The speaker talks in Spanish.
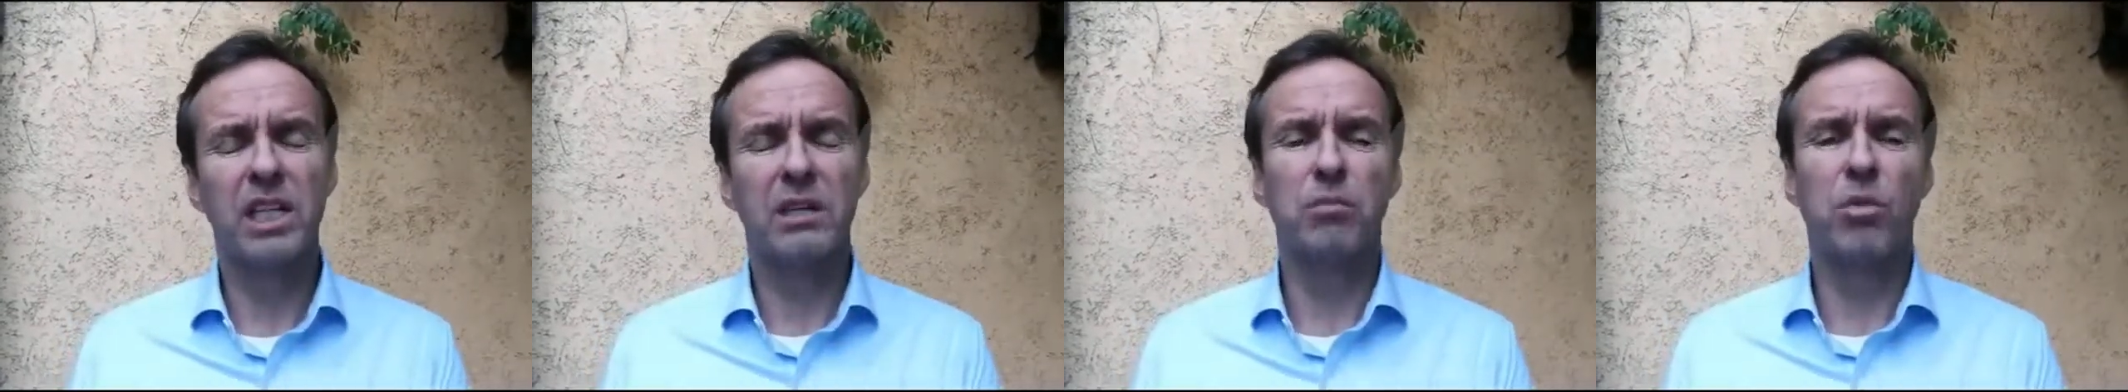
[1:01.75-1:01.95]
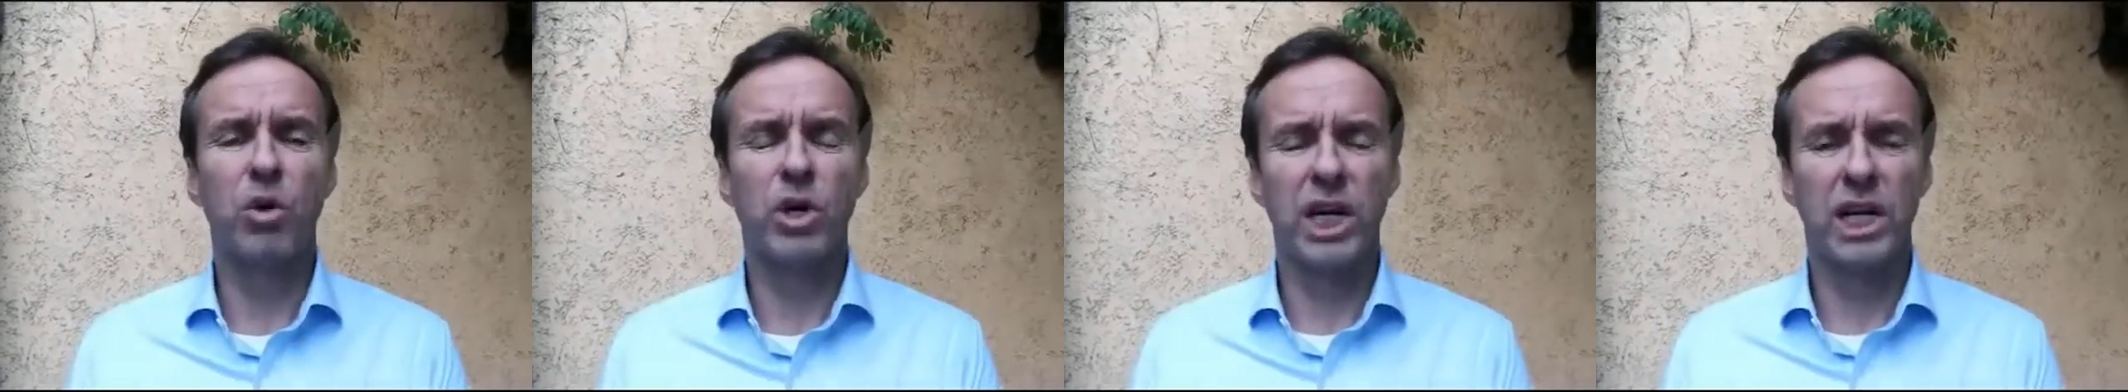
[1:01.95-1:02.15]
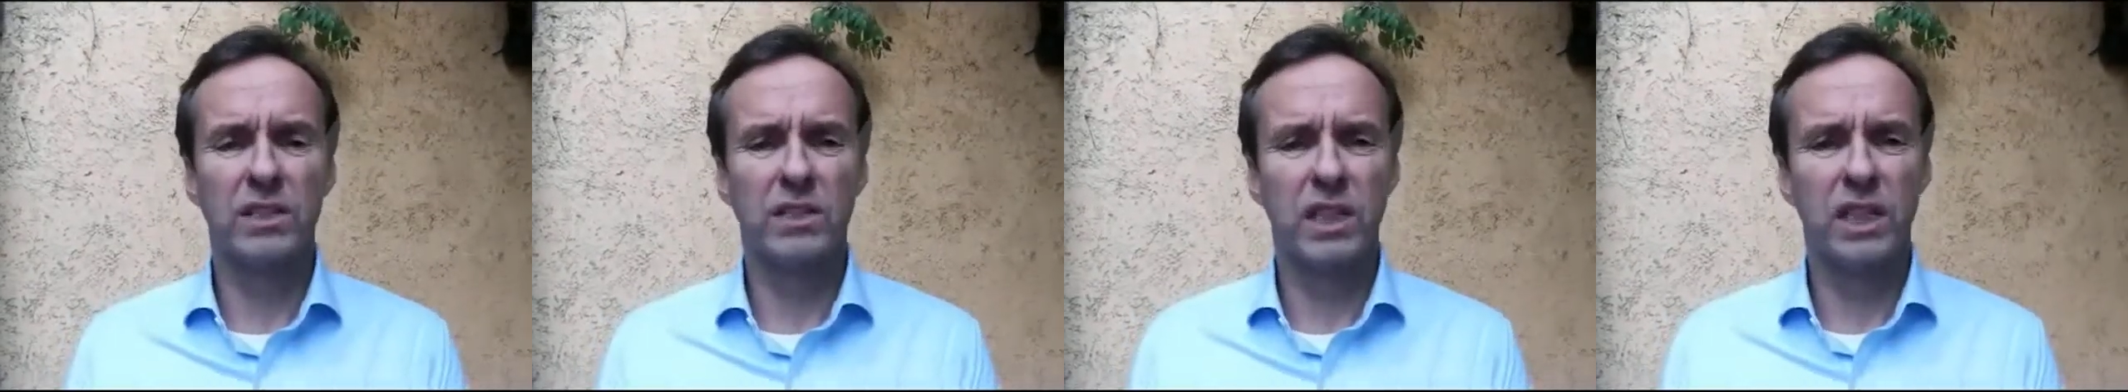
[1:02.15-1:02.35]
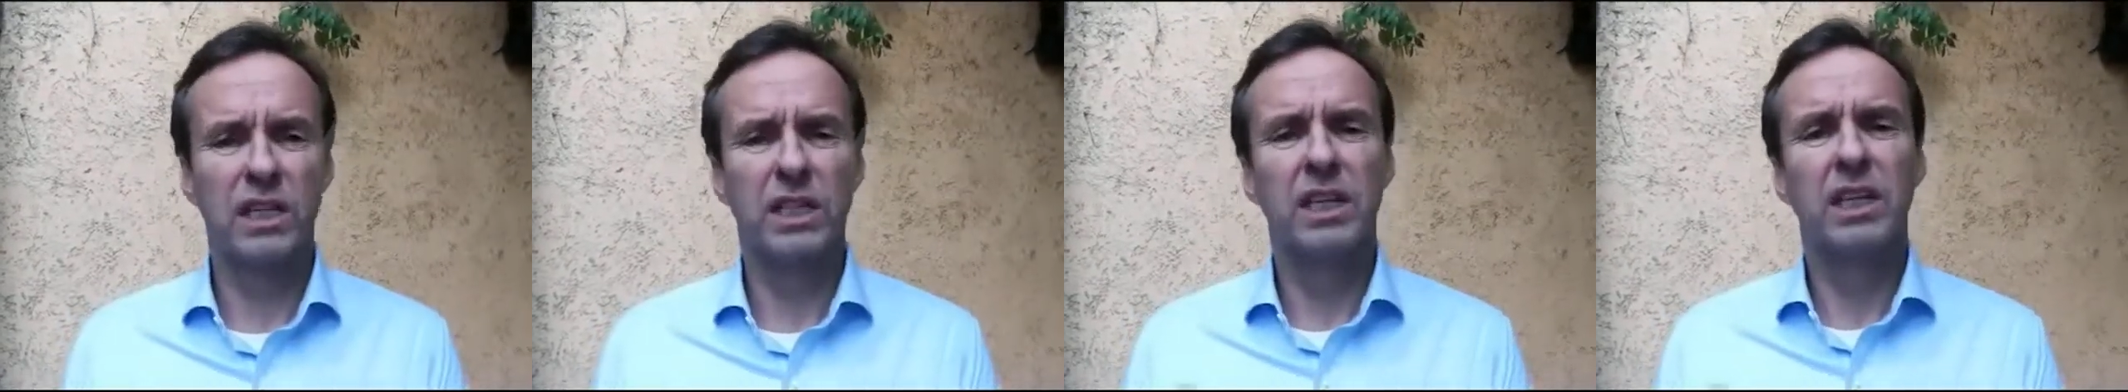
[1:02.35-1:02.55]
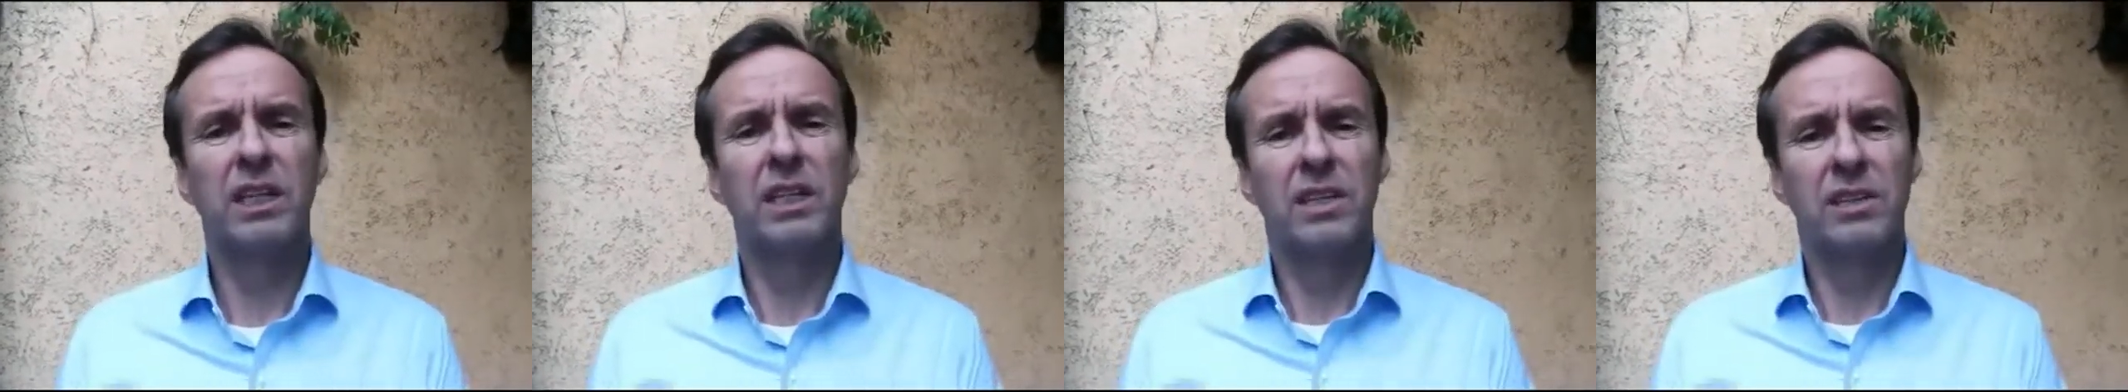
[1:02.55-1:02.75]

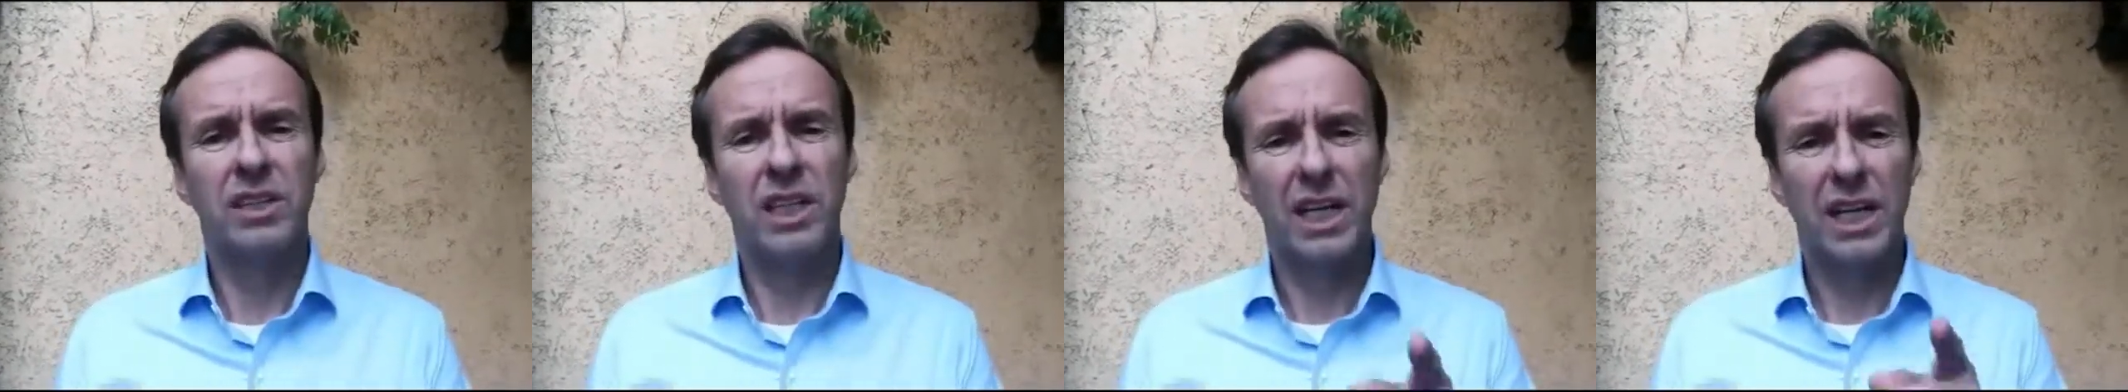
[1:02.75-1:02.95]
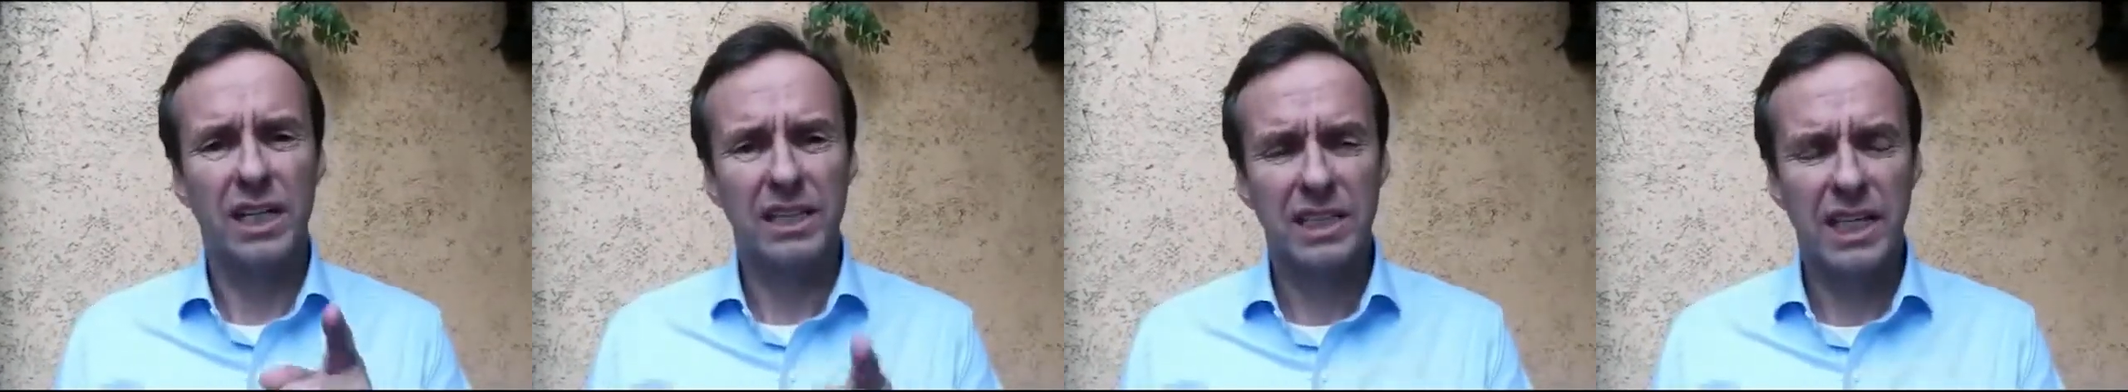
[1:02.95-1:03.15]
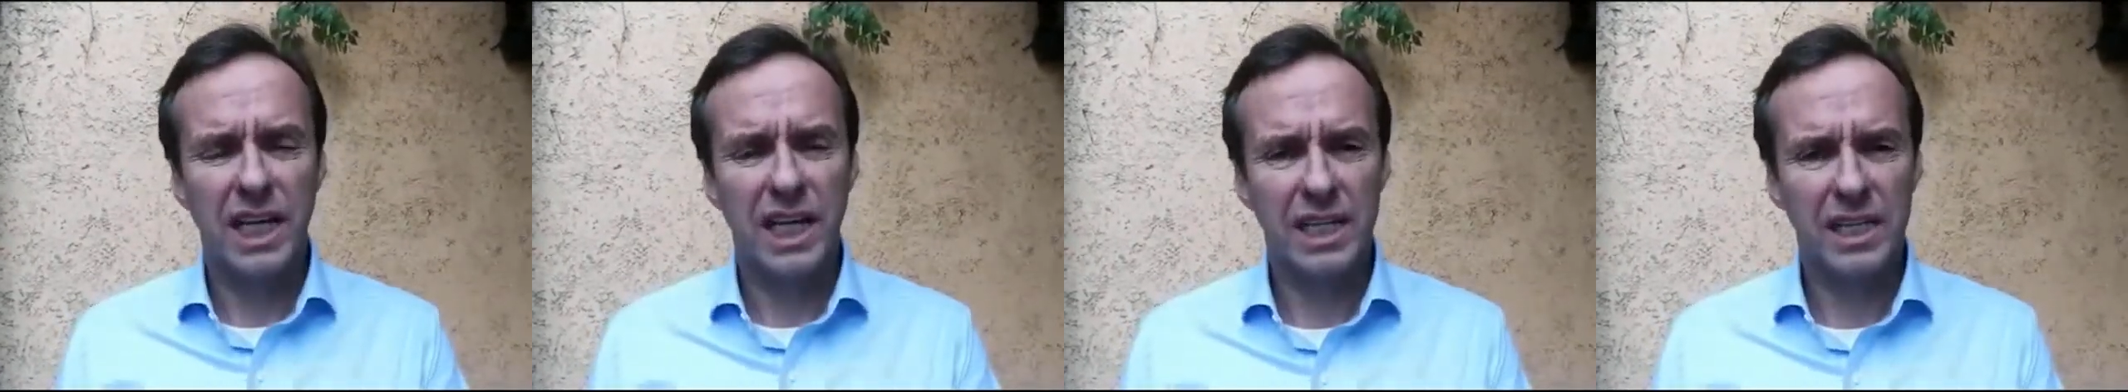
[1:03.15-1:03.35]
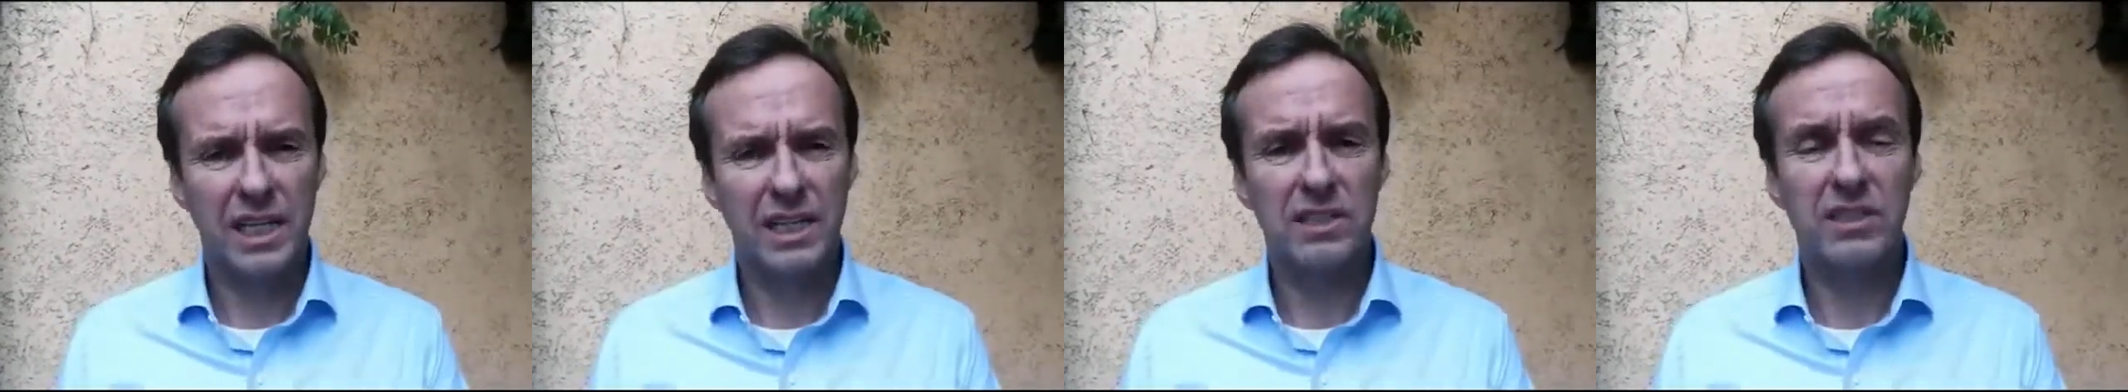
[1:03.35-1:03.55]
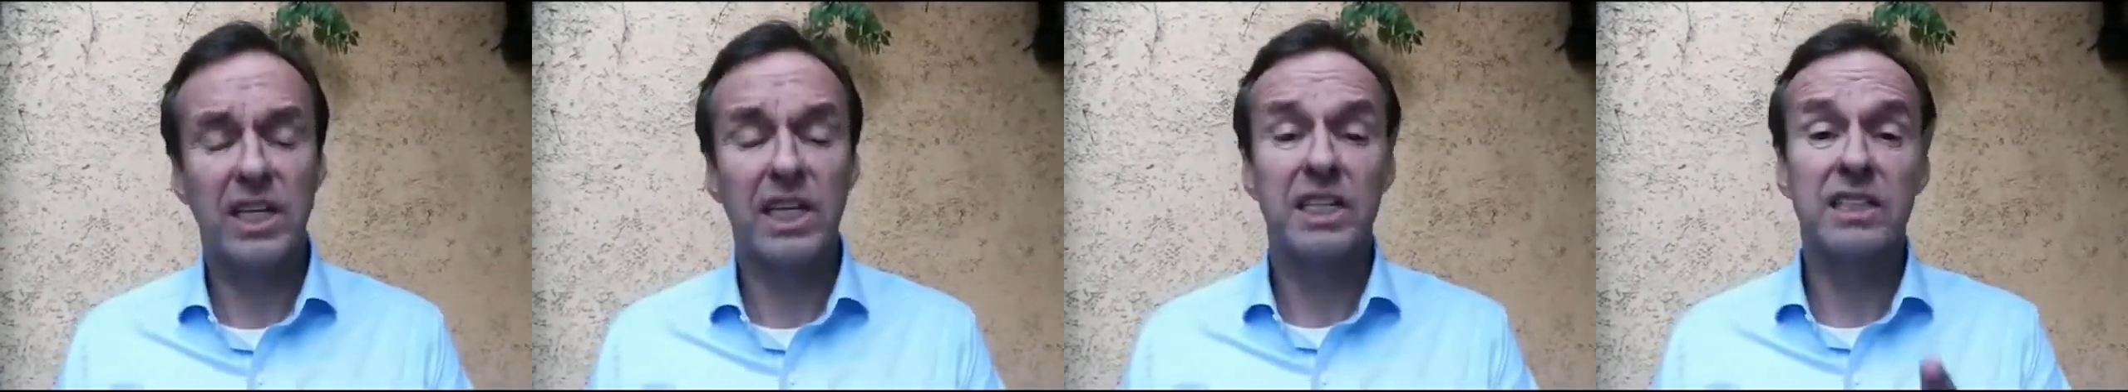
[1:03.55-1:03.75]
democracia de las
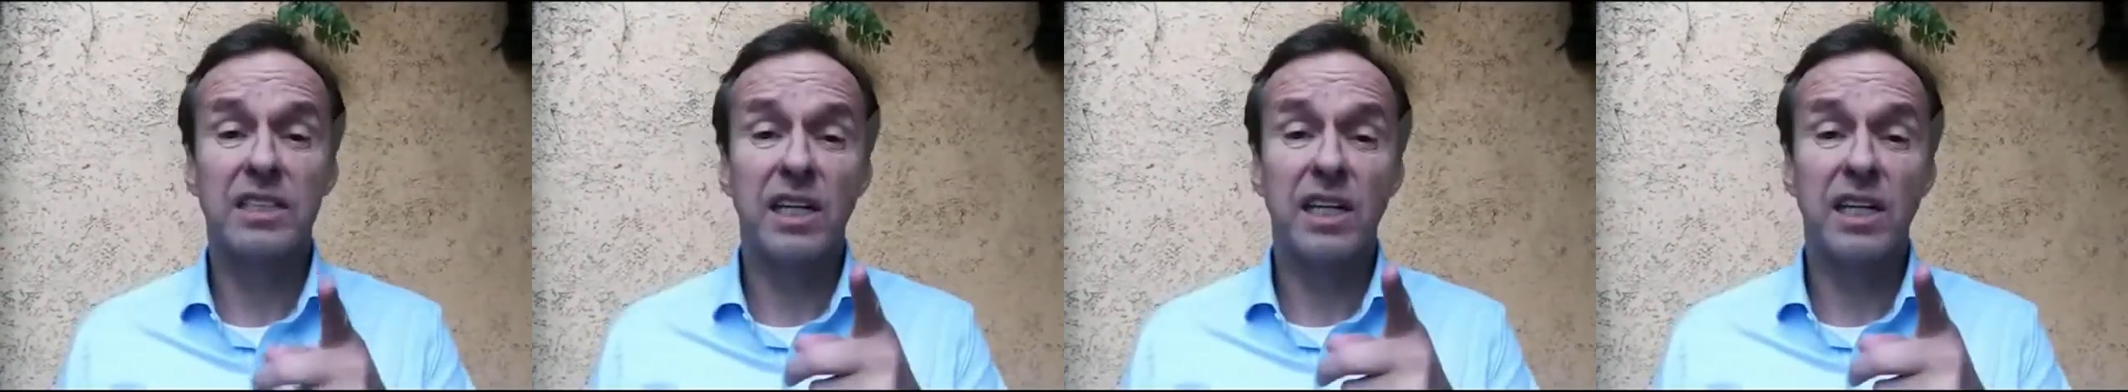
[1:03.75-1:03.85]
garras de